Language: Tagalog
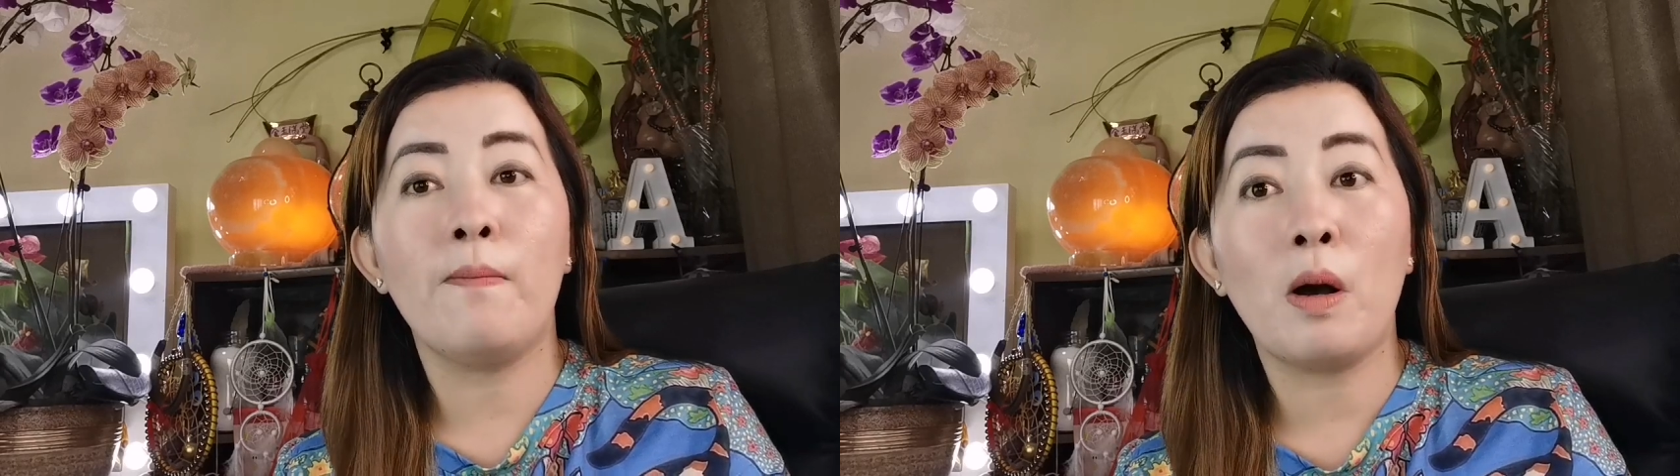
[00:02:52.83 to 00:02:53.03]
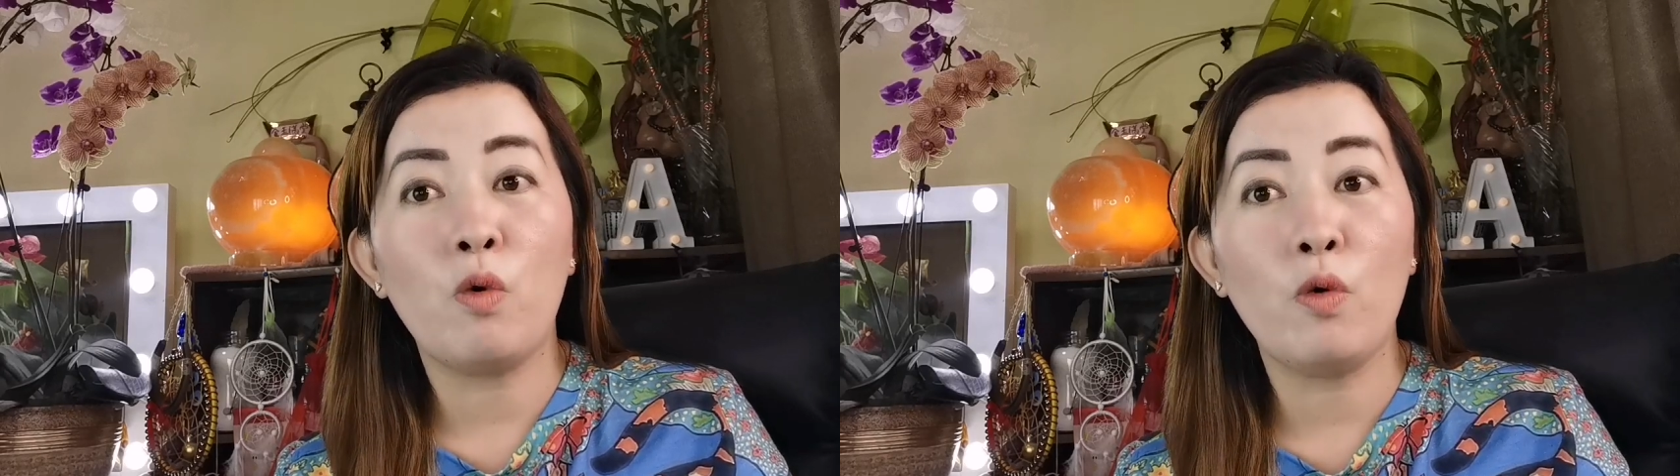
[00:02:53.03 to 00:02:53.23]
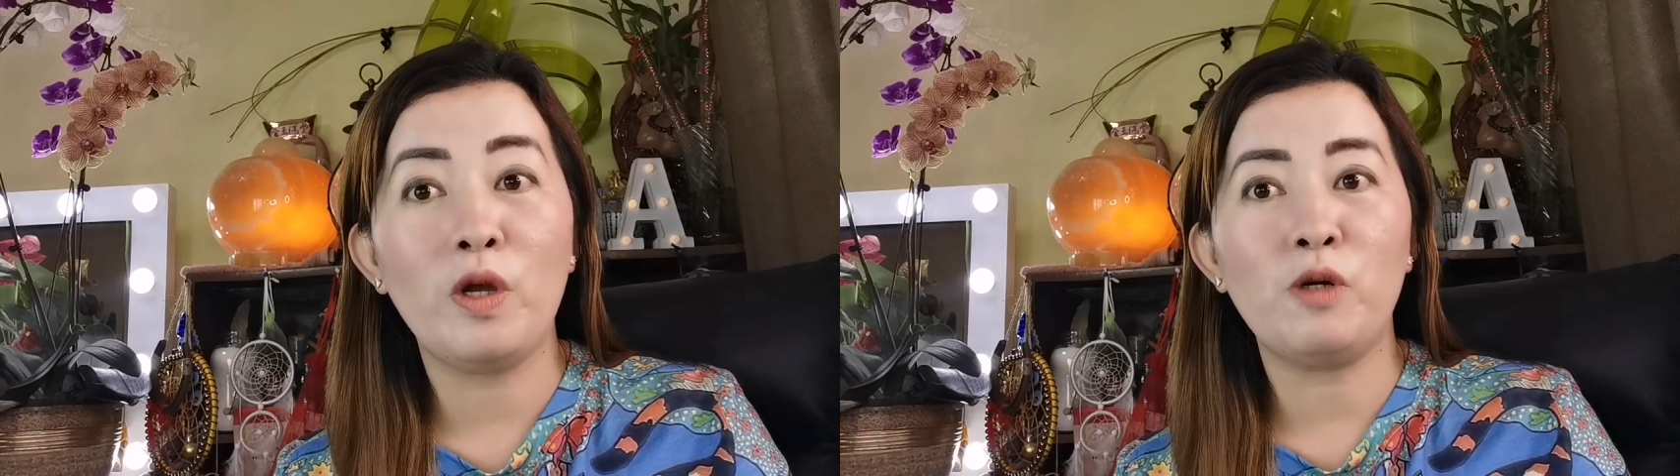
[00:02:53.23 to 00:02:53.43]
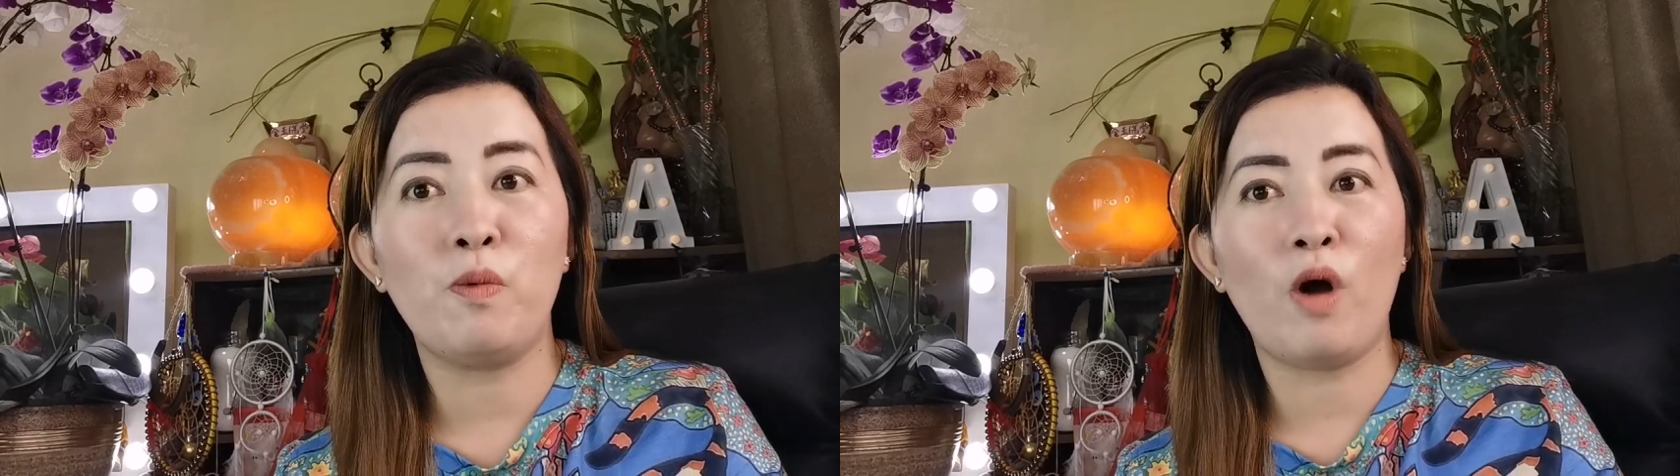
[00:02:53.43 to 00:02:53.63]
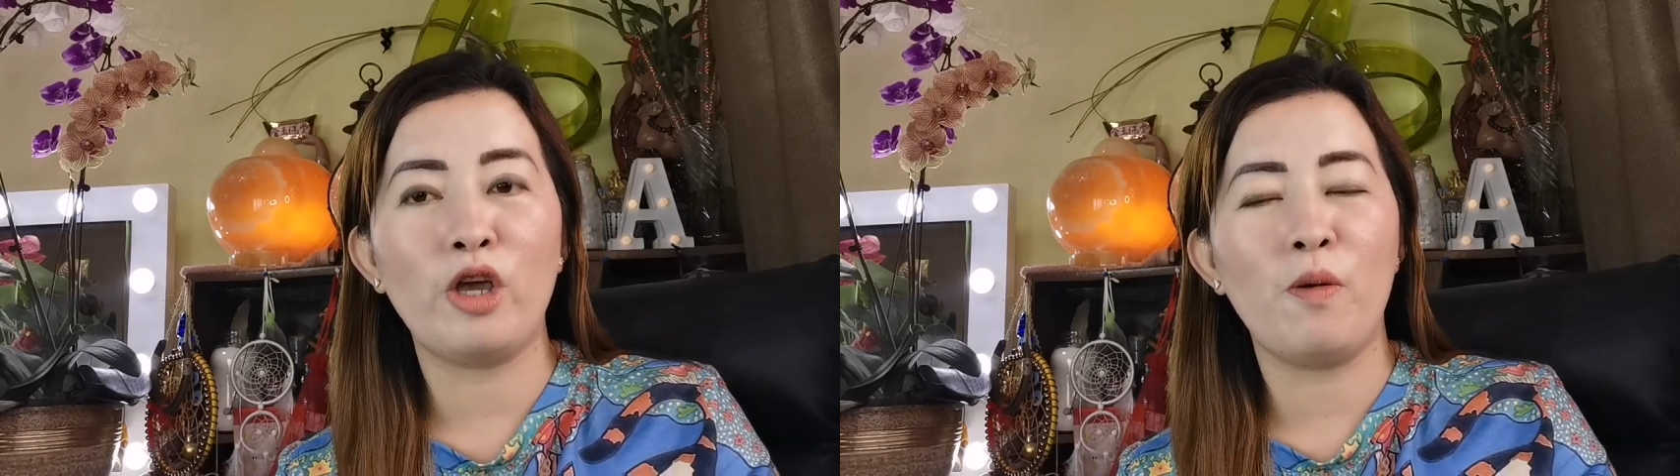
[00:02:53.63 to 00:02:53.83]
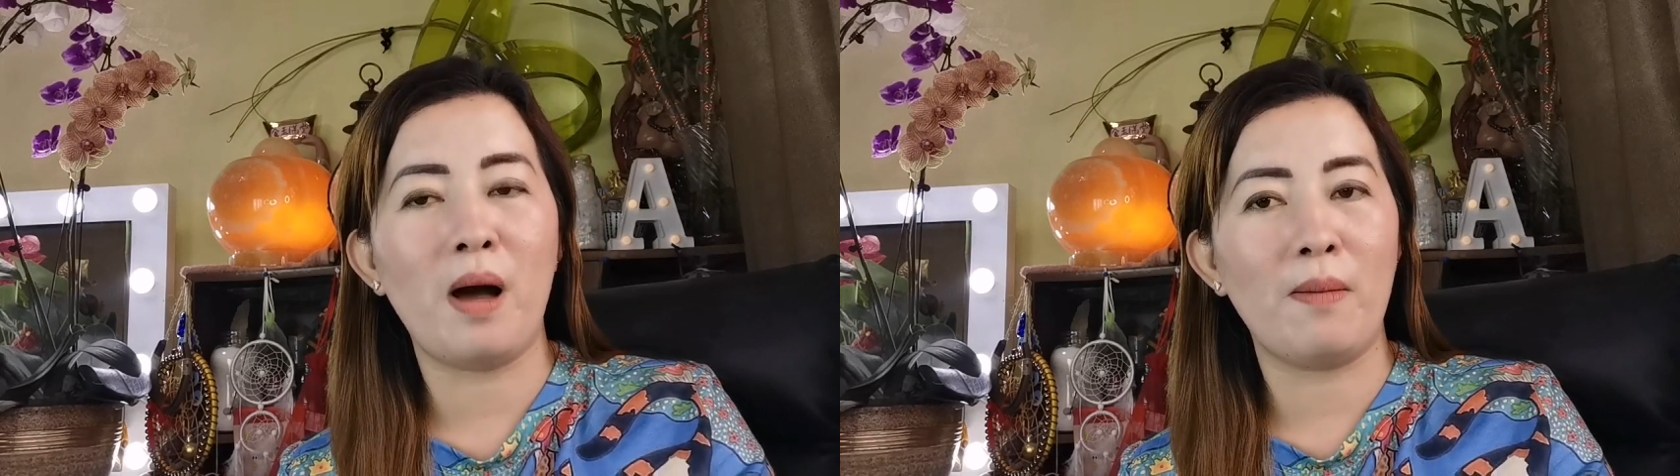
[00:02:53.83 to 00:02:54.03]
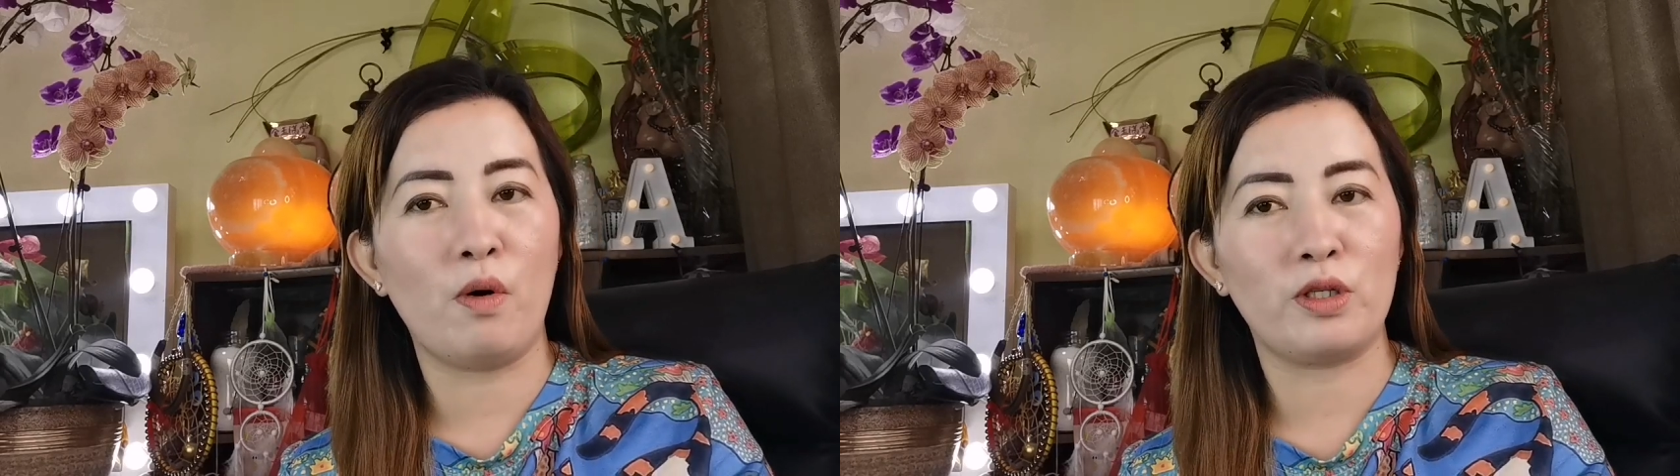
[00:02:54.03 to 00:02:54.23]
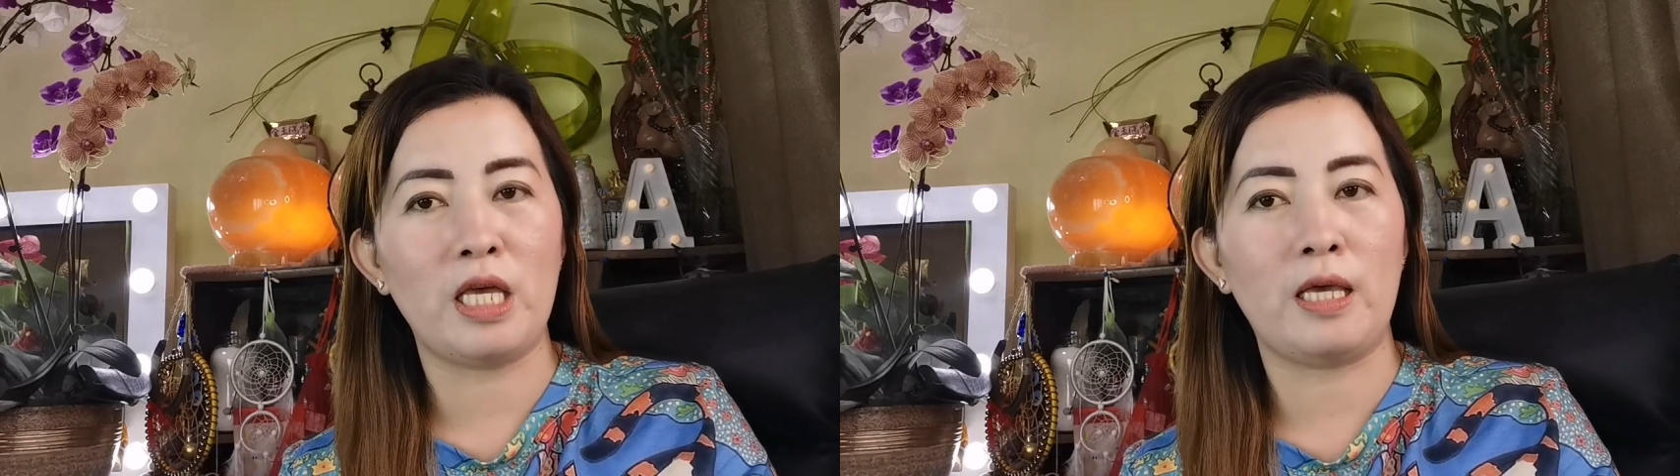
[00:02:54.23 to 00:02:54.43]
magwi-wish po kayo mga
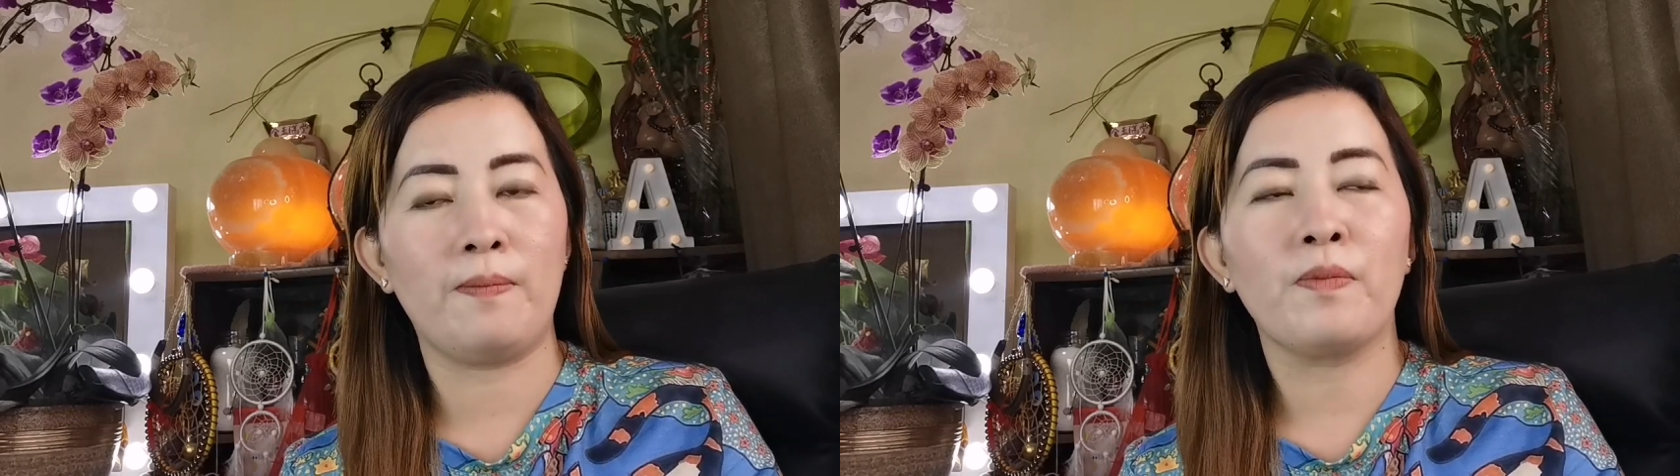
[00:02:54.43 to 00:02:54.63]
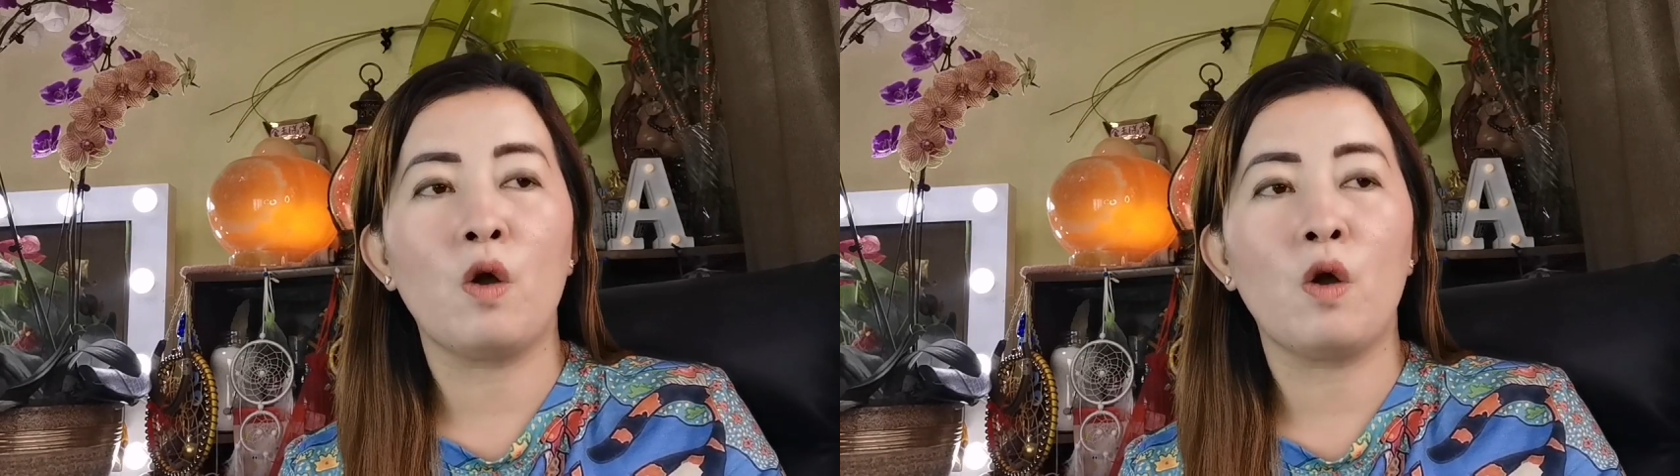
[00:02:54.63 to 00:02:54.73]
bossing